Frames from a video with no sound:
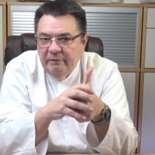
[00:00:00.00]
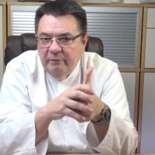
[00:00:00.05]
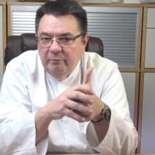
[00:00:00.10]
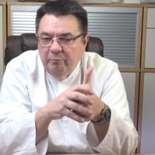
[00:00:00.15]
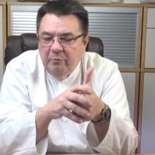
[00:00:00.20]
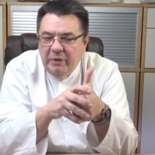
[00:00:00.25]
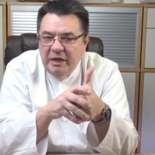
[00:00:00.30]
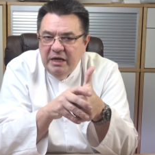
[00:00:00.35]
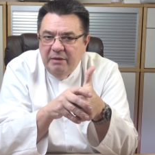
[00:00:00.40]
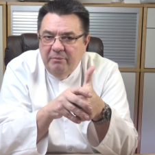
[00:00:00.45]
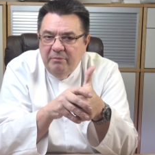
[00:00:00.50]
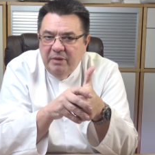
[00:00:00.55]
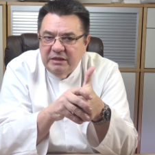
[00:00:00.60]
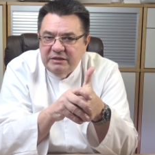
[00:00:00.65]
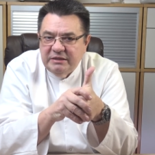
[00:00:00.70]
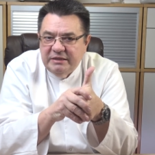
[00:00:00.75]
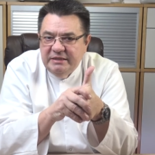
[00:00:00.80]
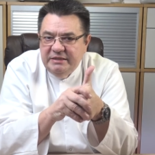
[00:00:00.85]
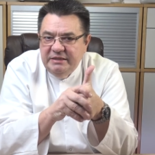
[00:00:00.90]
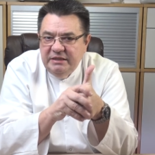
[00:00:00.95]
Моя
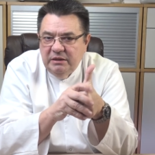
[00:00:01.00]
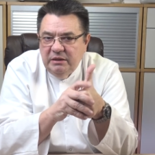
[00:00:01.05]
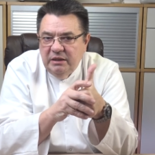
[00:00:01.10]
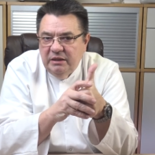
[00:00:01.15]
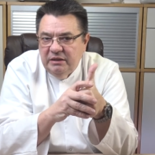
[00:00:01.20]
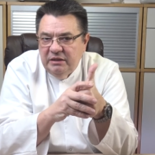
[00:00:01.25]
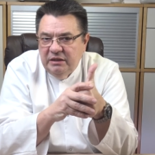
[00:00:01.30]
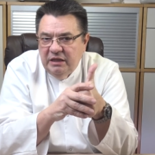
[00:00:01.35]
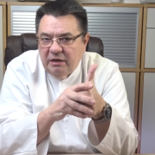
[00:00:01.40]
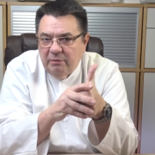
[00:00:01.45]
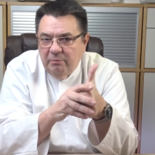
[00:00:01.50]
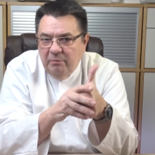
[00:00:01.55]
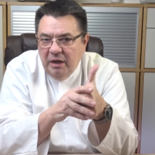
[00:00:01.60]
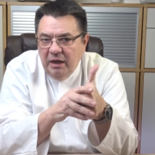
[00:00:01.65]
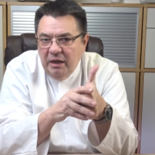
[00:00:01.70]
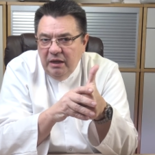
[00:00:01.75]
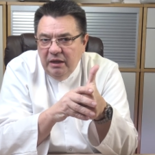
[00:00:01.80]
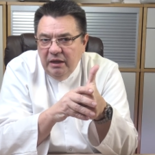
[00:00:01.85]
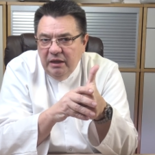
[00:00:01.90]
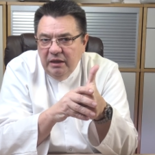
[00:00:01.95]
масса тела
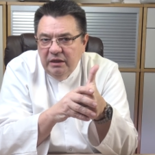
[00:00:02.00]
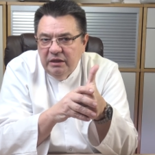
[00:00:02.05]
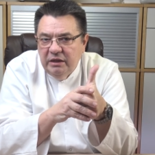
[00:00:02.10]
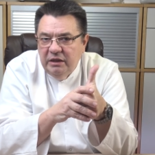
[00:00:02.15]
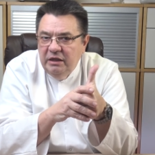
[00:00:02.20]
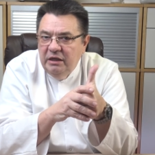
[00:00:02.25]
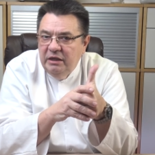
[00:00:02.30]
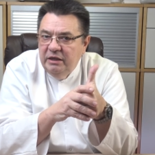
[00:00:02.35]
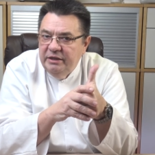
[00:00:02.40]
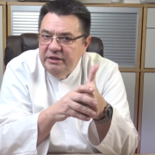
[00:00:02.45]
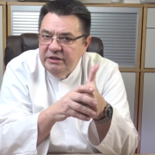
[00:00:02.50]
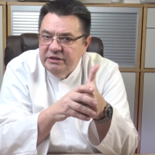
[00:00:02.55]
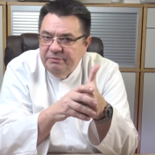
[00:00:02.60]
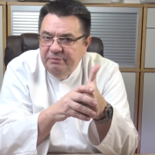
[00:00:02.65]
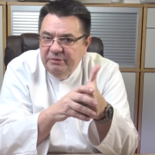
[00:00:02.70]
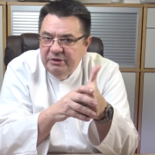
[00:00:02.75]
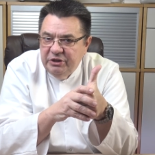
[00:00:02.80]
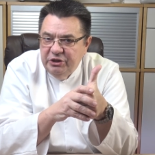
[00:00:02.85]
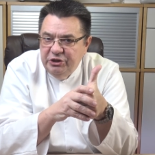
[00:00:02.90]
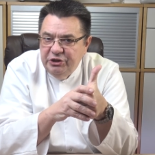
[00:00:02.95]
нормальная или
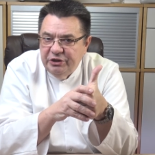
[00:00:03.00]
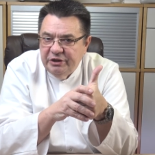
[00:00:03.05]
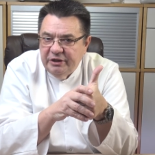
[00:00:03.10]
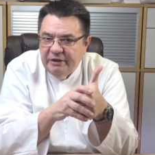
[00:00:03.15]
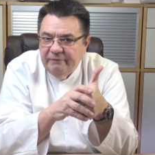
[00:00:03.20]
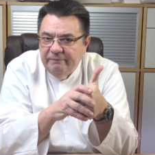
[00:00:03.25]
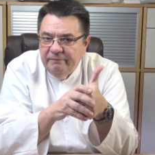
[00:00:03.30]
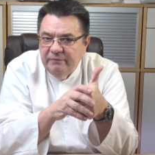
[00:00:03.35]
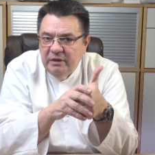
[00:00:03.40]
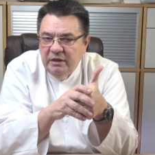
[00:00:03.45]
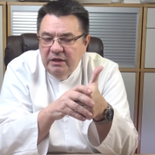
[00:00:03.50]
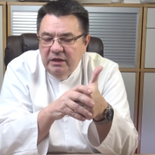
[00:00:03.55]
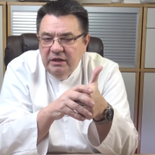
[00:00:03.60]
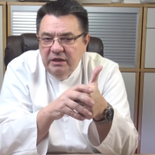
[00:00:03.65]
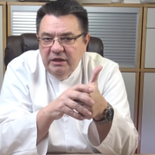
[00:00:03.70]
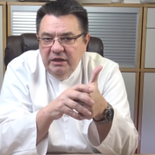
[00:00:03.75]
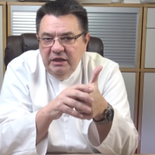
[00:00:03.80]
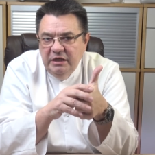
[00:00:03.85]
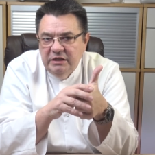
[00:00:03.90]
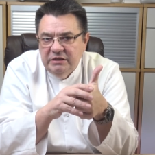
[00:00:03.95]
избыточная?
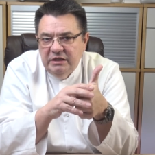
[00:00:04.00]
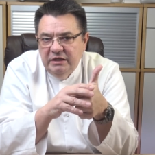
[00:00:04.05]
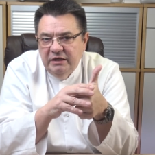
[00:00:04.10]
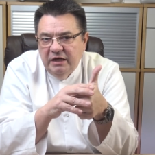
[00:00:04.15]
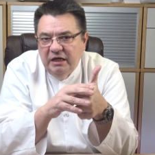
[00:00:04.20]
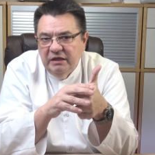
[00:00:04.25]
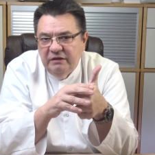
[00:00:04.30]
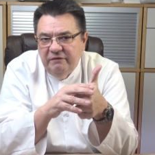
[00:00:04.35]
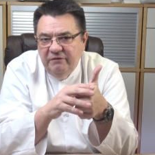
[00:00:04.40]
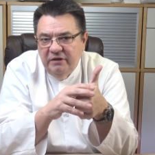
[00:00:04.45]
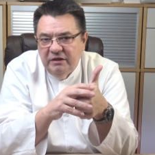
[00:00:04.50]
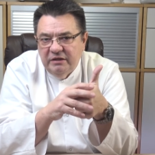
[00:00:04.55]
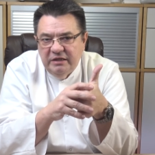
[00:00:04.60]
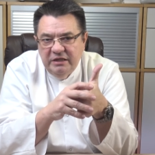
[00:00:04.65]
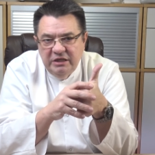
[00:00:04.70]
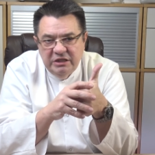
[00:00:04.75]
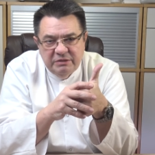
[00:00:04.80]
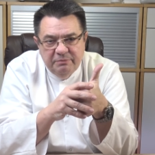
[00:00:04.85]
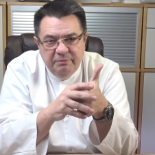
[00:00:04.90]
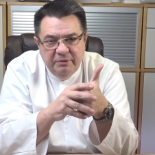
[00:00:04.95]
Если ответ
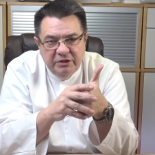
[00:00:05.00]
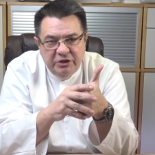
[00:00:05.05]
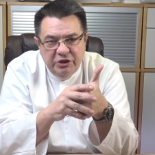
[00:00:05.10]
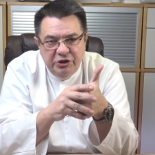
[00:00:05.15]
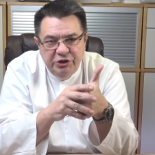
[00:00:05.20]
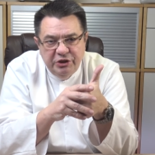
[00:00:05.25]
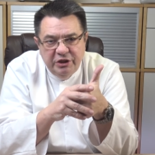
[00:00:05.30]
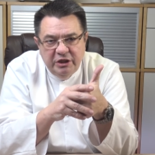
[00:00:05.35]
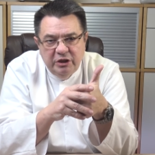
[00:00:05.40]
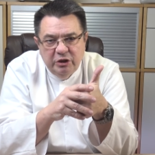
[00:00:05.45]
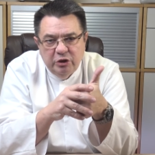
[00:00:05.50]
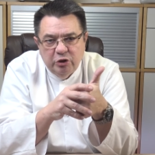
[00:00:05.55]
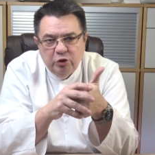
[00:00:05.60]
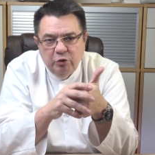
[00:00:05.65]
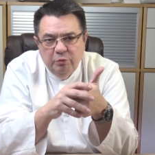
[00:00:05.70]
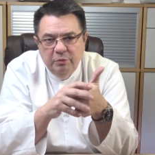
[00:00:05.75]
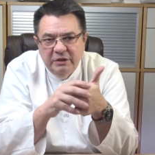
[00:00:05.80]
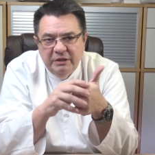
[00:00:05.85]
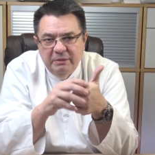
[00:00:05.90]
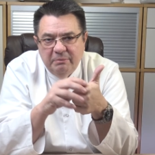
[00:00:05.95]
избыточная,
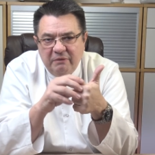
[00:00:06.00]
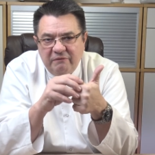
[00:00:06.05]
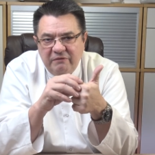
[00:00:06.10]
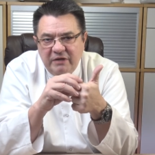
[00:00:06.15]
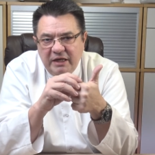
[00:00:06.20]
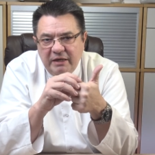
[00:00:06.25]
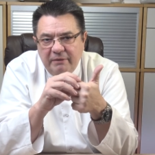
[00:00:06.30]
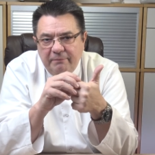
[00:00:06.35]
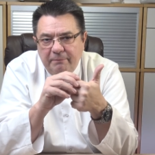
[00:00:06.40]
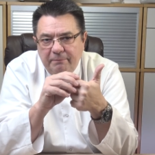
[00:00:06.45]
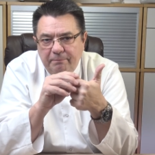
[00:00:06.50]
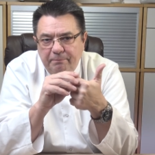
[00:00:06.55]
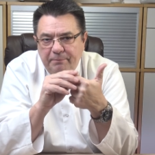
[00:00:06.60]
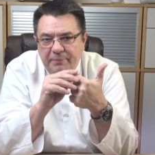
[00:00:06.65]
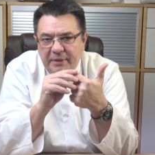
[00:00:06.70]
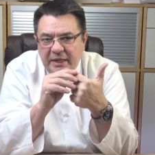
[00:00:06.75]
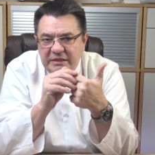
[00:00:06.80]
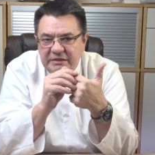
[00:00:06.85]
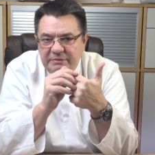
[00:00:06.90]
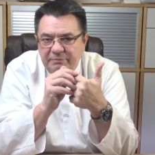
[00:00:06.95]
то мы добавляем
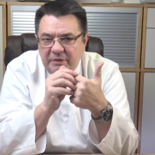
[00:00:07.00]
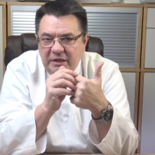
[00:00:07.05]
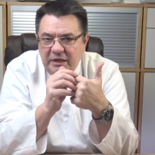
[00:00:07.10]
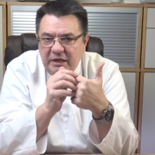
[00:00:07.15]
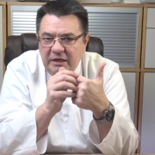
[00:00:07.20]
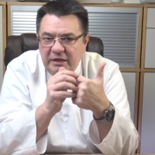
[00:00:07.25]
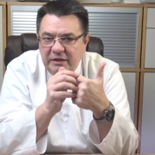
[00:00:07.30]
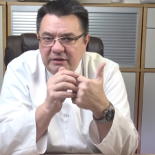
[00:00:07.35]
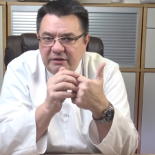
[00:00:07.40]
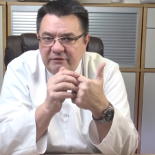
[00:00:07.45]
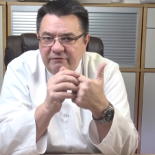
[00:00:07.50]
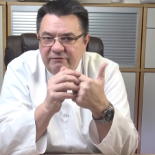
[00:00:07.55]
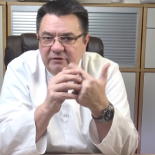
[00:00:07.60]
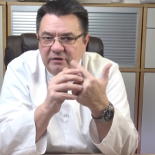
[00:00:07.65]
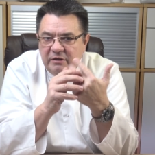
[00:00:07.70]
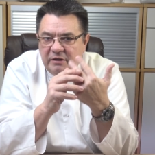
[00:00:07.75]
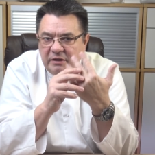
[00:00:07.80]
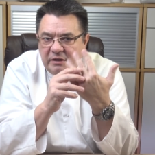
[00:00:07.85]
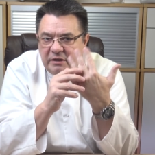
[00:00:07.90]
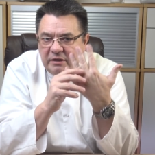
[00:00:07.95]
5 мл
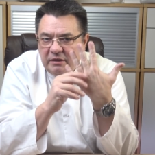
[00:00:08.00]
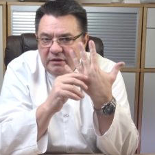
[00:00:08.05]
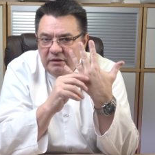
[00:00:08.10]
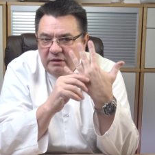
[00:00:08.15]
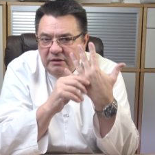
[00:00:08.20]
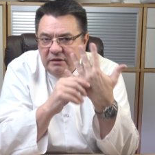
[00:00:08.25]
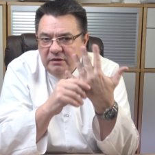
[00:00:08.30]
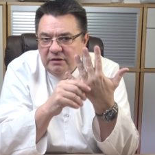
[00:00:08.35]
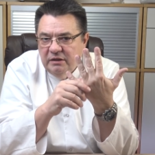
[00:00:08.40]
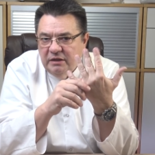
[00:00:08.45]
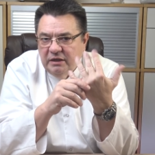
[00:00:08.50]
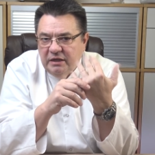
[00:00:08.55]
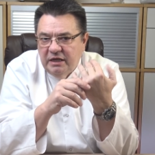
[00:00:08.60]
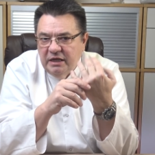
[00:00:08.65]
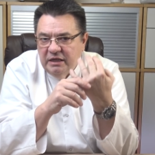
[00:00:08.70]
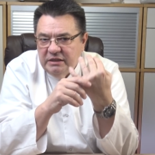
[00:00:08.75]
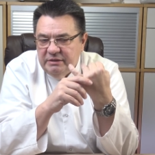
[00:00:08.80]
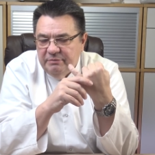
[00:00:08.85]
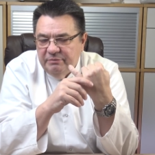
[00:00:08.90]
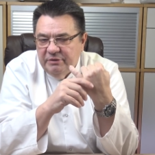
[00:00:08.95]
к
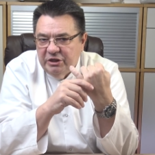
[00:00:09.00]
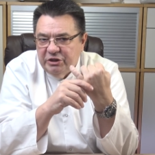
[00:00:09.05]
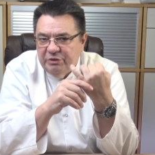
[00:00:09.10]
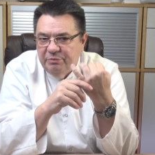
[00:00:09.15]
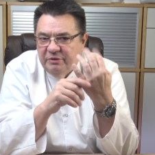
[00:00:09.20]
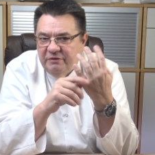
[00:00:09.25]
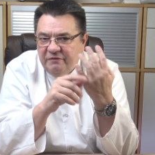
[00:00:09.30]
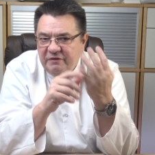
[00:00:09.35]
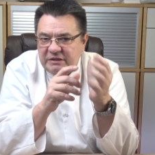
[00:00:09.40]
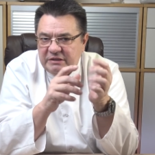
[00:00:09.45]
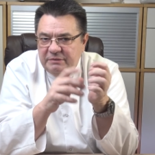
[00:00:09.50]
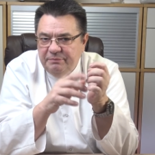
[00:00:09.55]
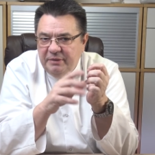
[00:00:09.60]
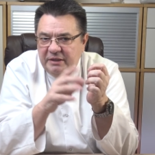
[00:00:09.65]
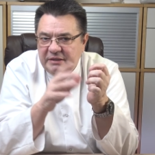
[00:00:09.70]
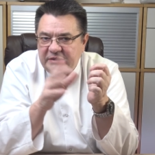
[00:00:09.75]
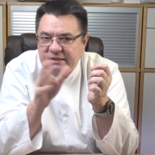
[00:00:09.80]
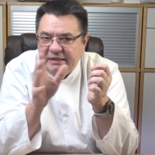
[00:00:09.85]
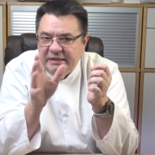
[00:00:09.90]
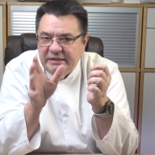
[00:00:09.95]
этим нашим
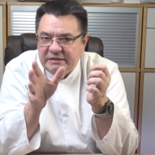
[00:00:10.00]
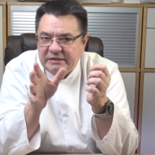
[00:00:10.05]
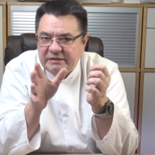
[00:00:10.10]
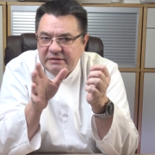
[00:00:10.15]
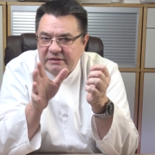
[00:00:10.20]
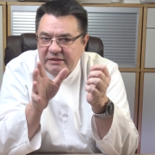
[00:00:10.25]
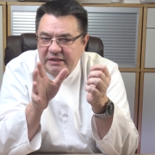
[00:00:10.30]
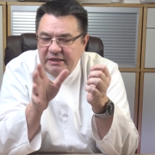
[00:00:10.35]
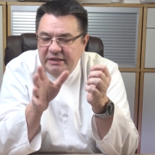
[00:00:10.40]
25-30